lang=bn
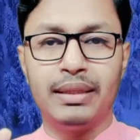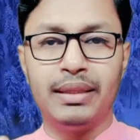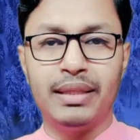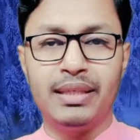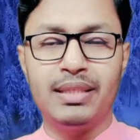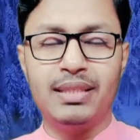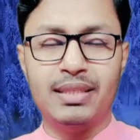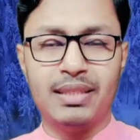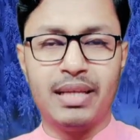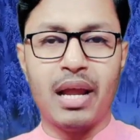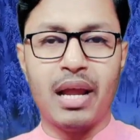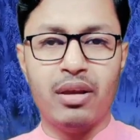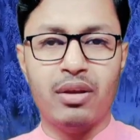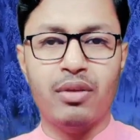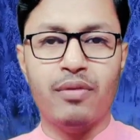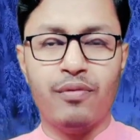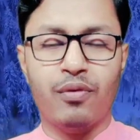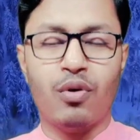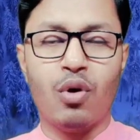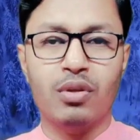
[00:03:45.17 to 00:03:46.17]
দিস কাইন্ড
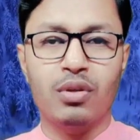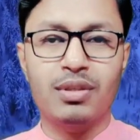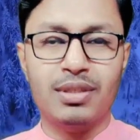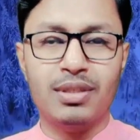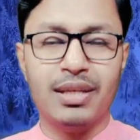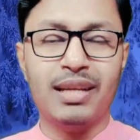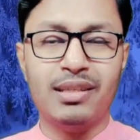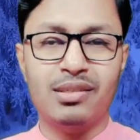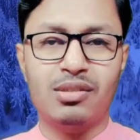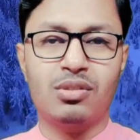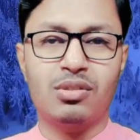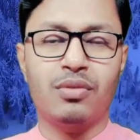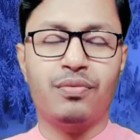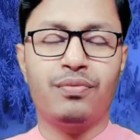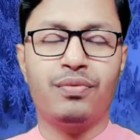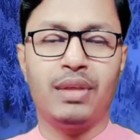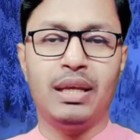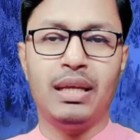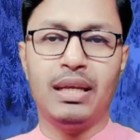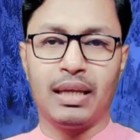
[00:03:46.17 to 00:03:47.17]
অফ কনটেক্সট অফ
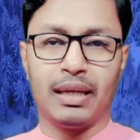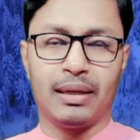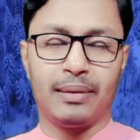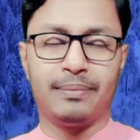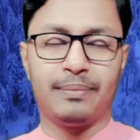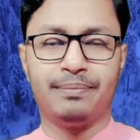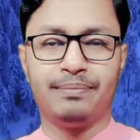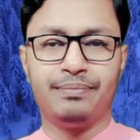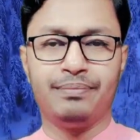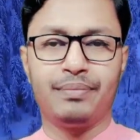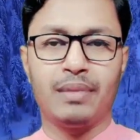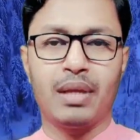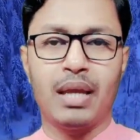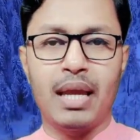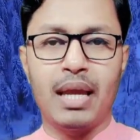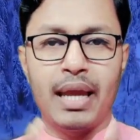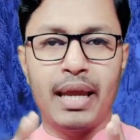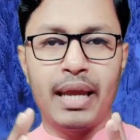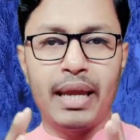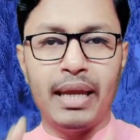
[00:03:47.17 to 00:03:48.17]
থিঙ্কিং
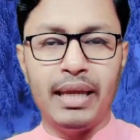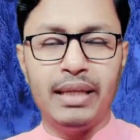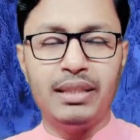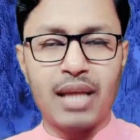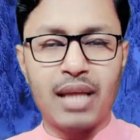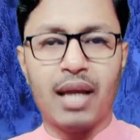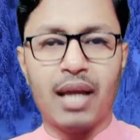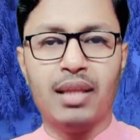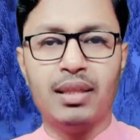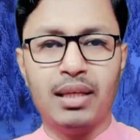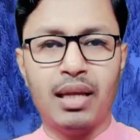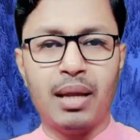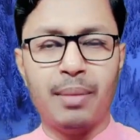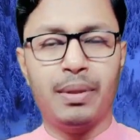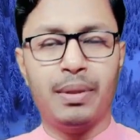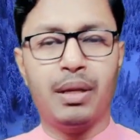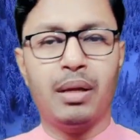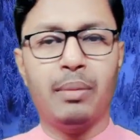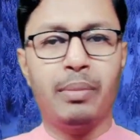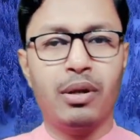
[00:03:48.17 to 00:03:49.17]
এই জায়গা থেকে
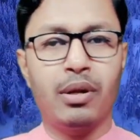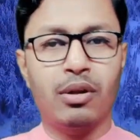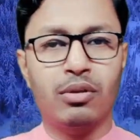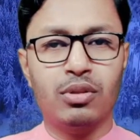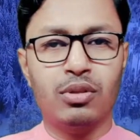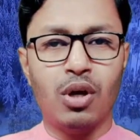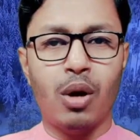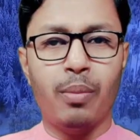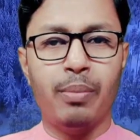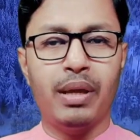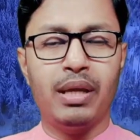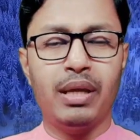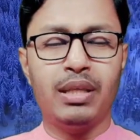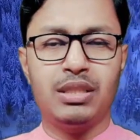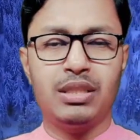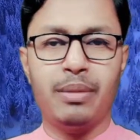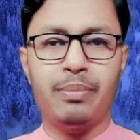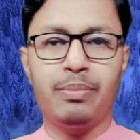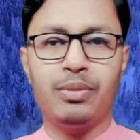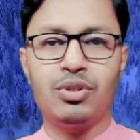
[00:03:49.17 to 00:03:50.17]
আপনাকে বেরোতে হবে
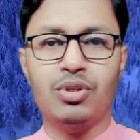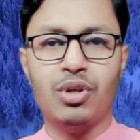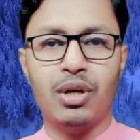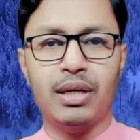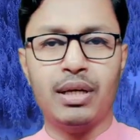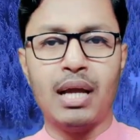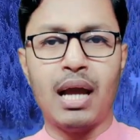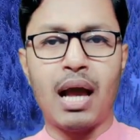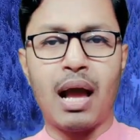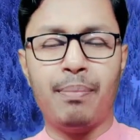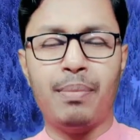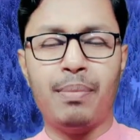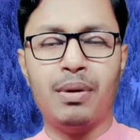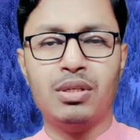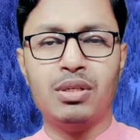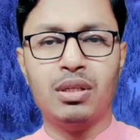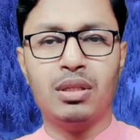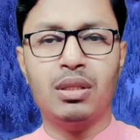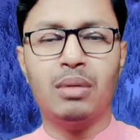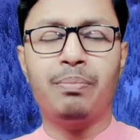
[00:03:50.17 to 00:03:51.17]
যে বিষয়টা আপনার
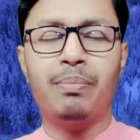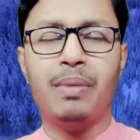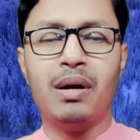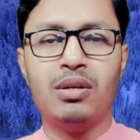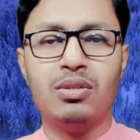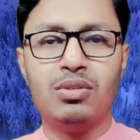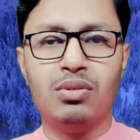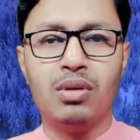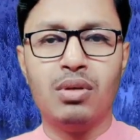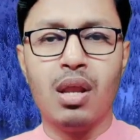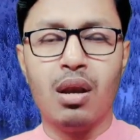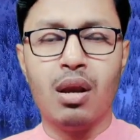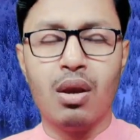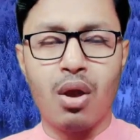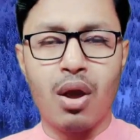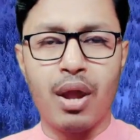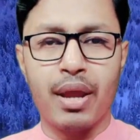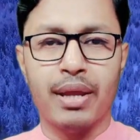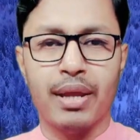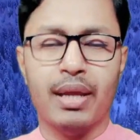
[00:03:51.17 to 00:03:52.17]
সাথে পার্সোনাল
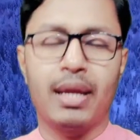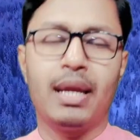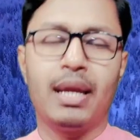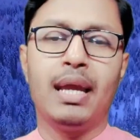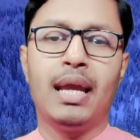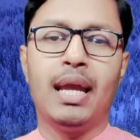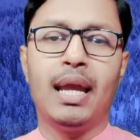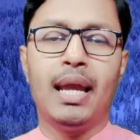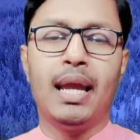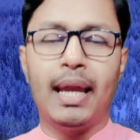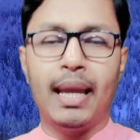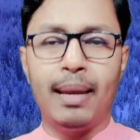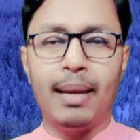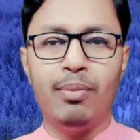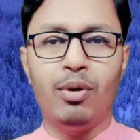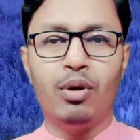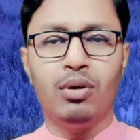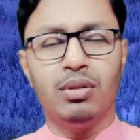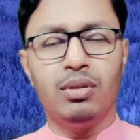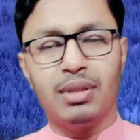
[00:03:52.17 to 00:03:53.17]
নয়
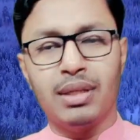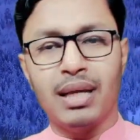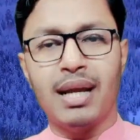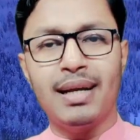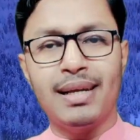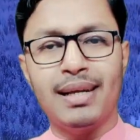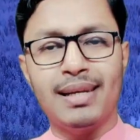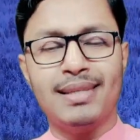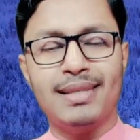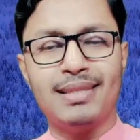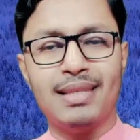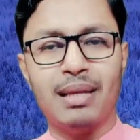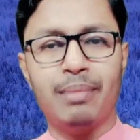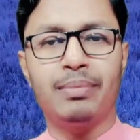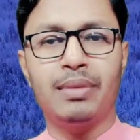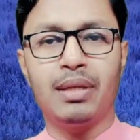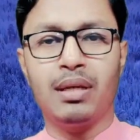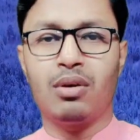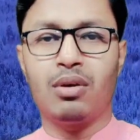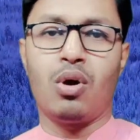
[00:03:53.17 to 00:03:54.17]
এবং দেয়ার ইজ
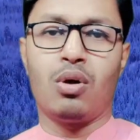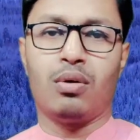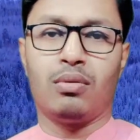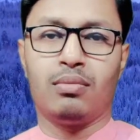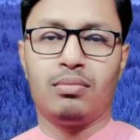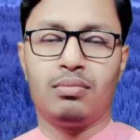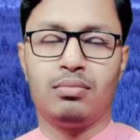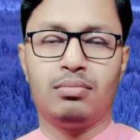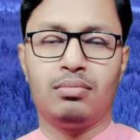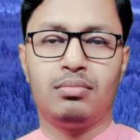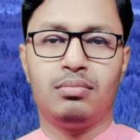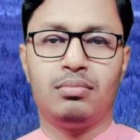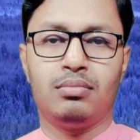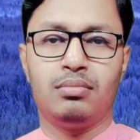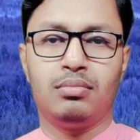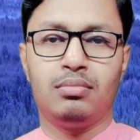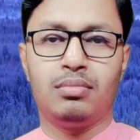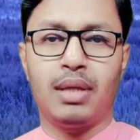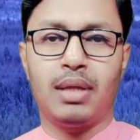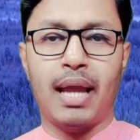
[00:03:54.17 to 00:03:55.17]
সামথিং রং
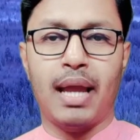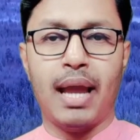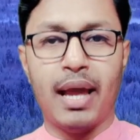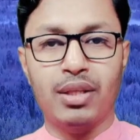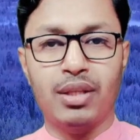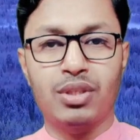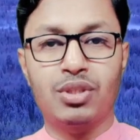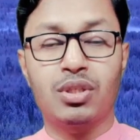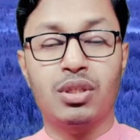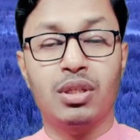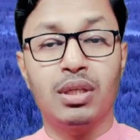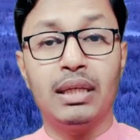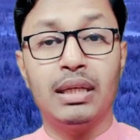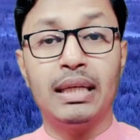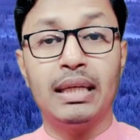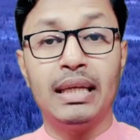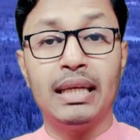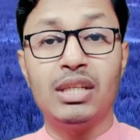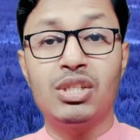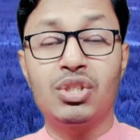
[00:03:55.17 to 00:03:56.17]
অ্যান্ড
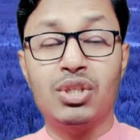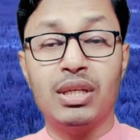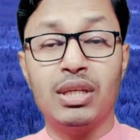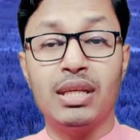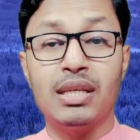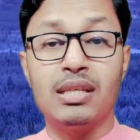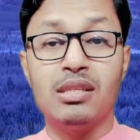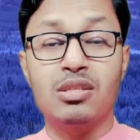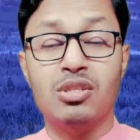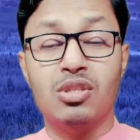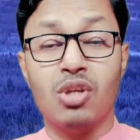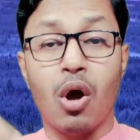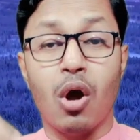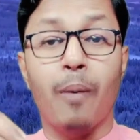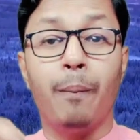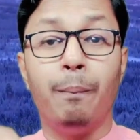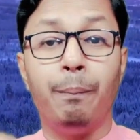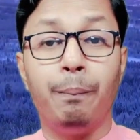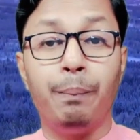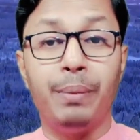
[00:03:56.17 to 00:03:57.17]
ইট ইজ
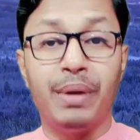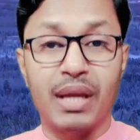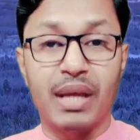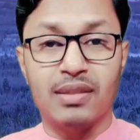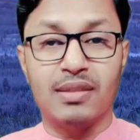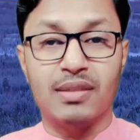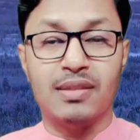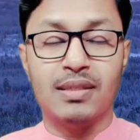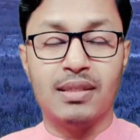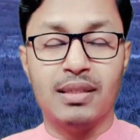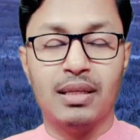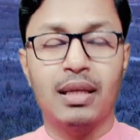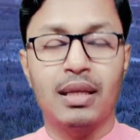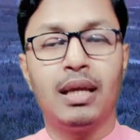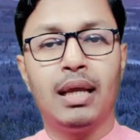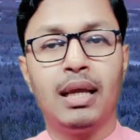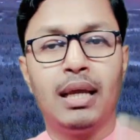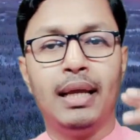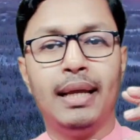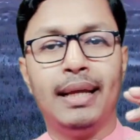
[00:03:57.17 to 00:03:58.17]
অবভিয়াস
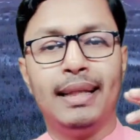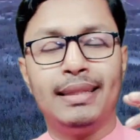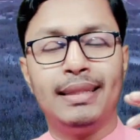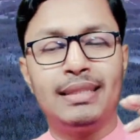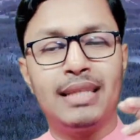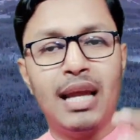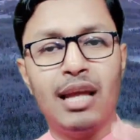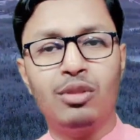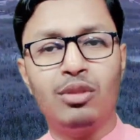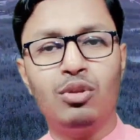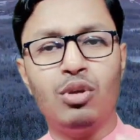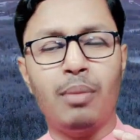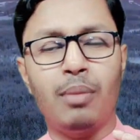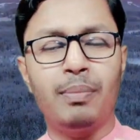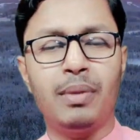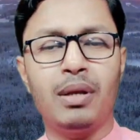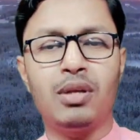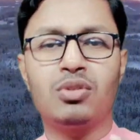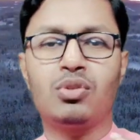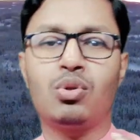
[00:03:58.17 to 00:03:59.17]
যেহেতু
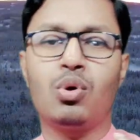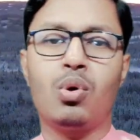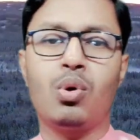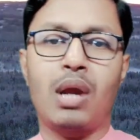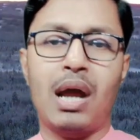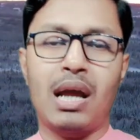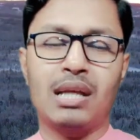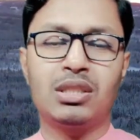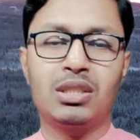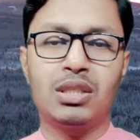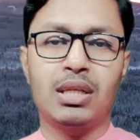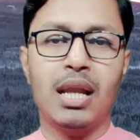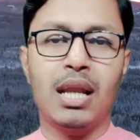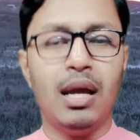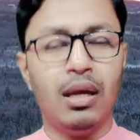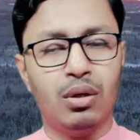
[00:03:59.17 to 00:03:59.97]
আপনার স্কোর আসছে না